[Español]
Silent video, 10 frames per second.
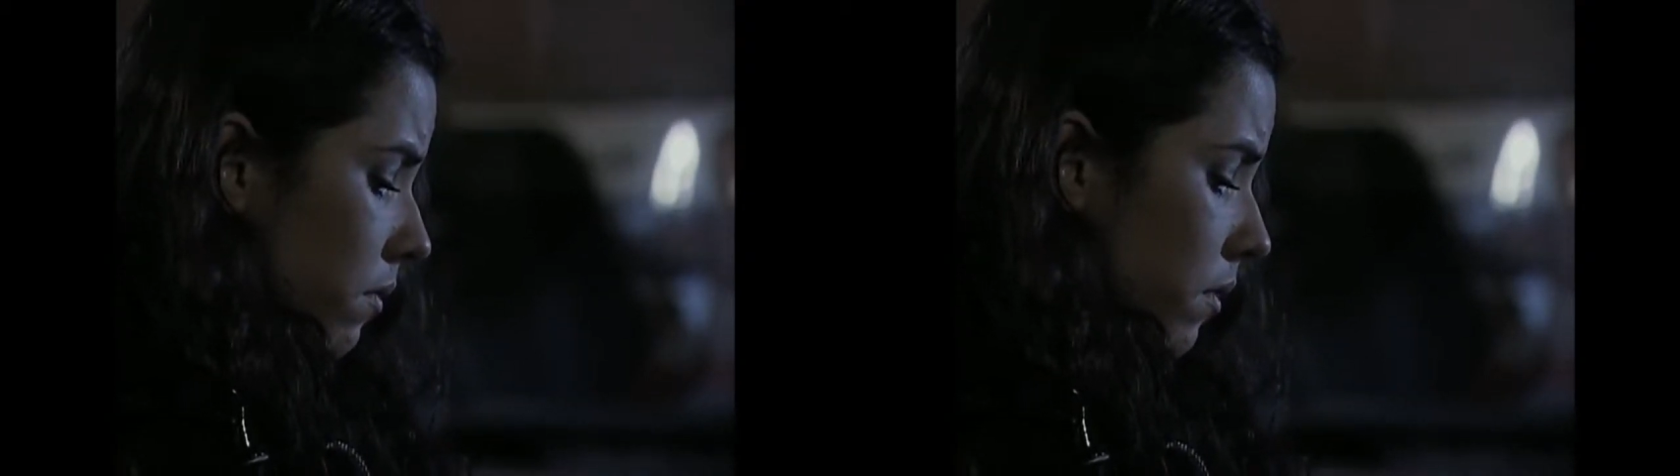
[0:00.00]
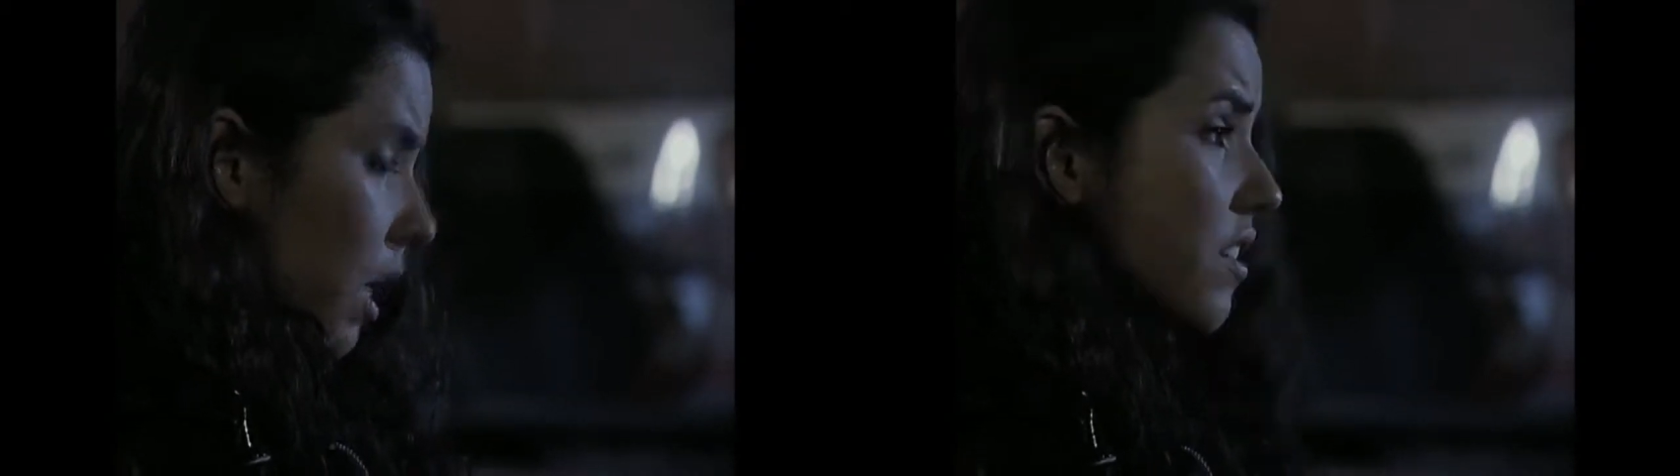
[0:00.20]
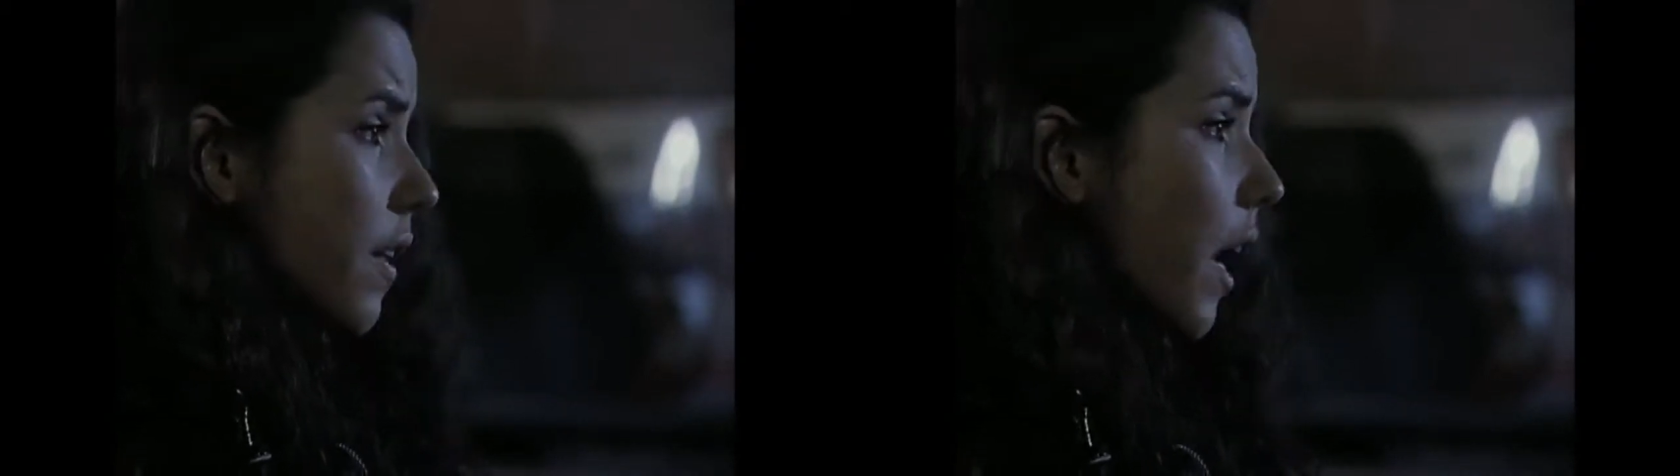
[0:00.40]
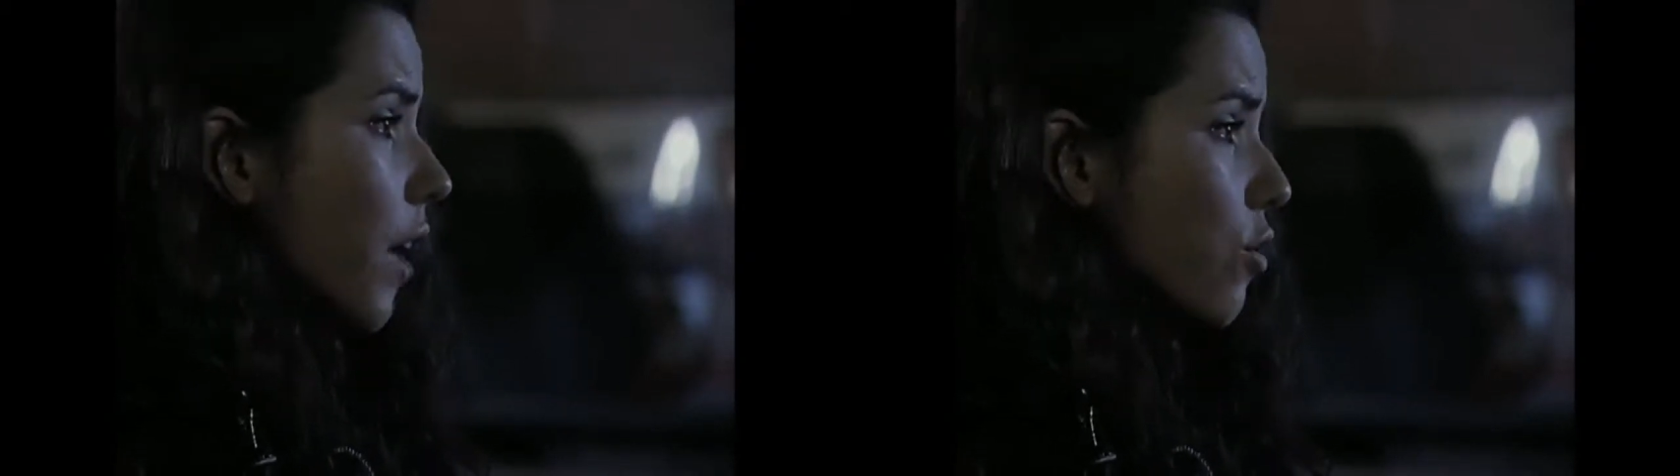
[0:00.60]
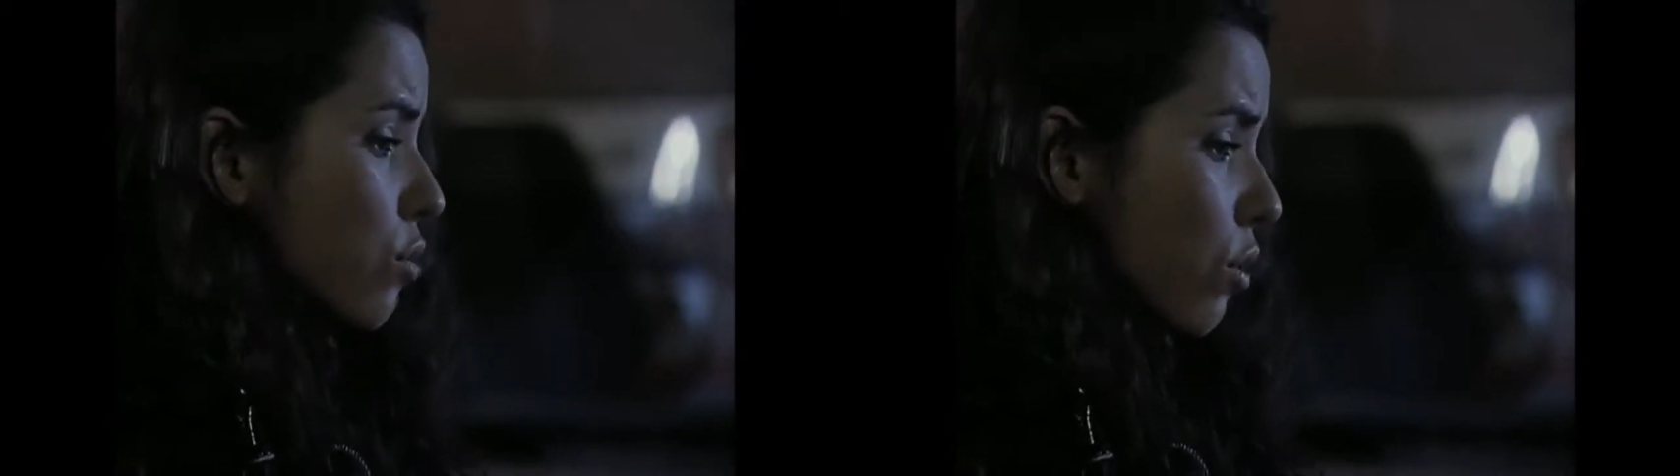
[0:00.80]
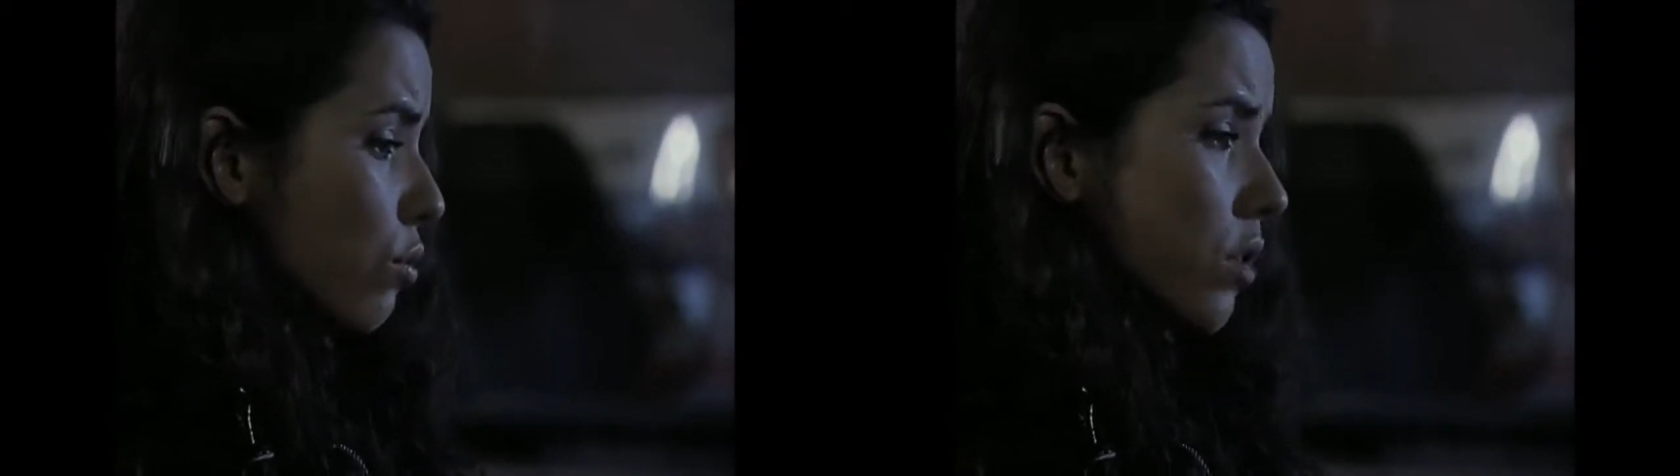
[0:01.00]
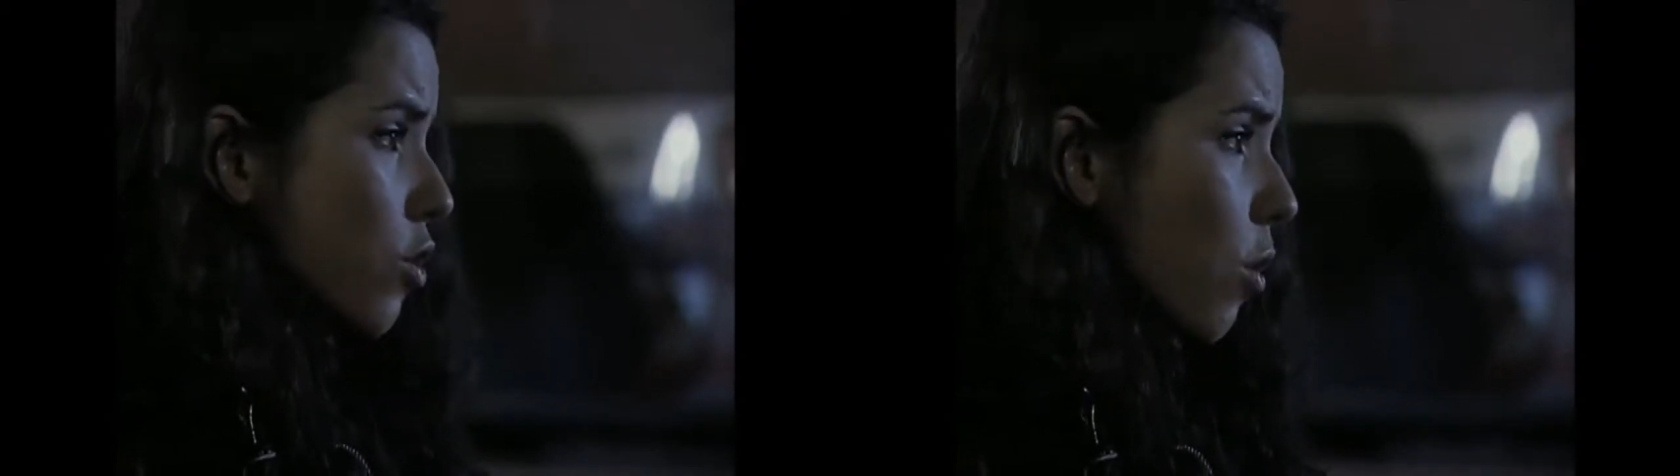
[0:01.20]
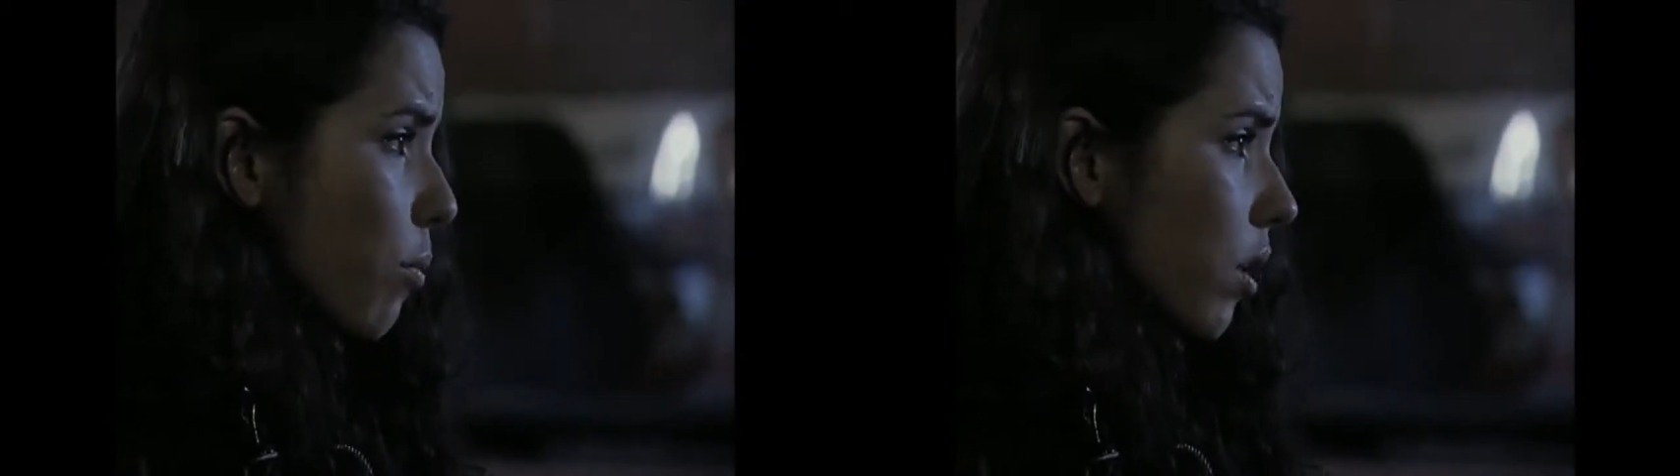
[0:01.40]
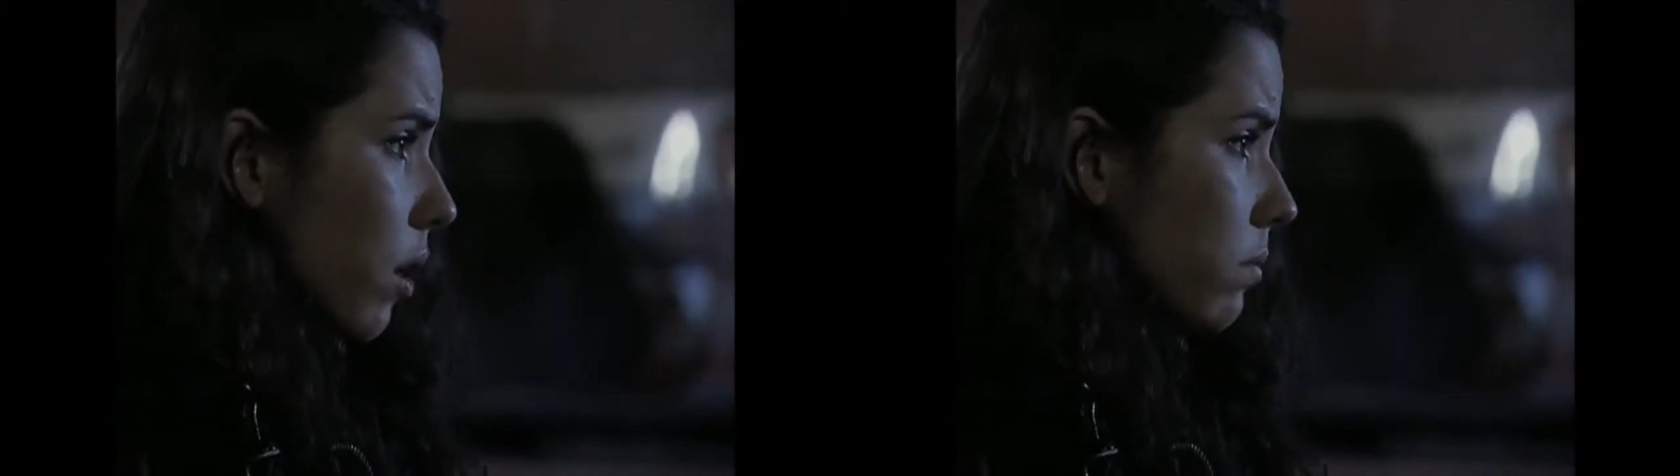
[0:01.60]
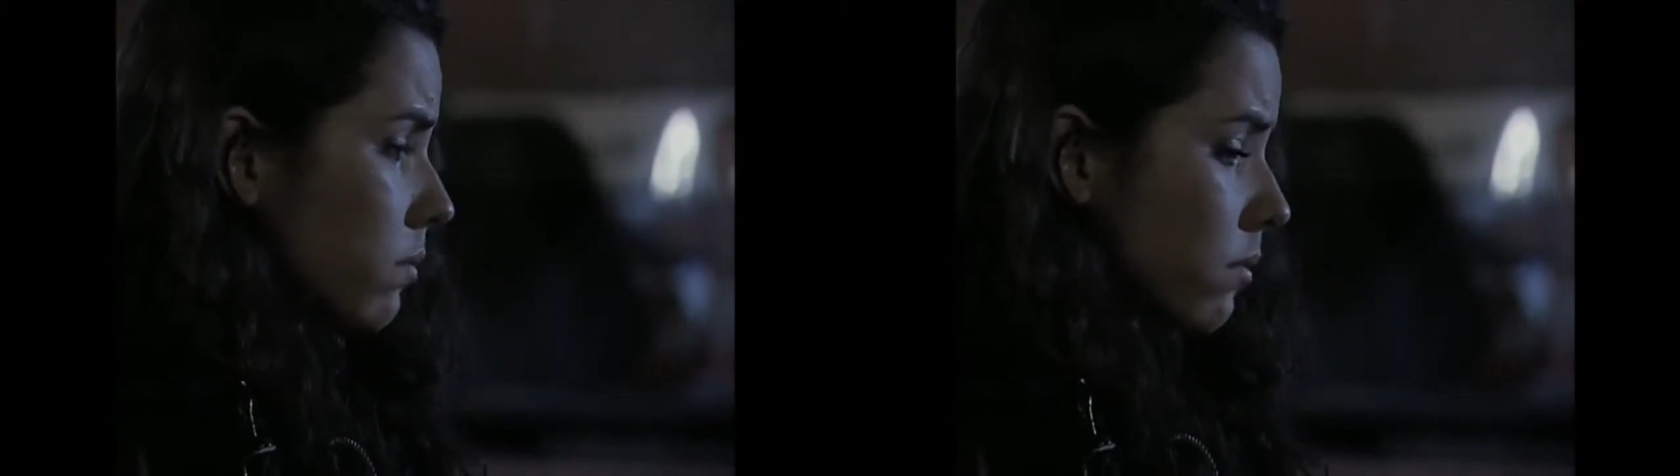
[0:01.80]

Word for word: Y así él diga que yo estoy con usted solo porque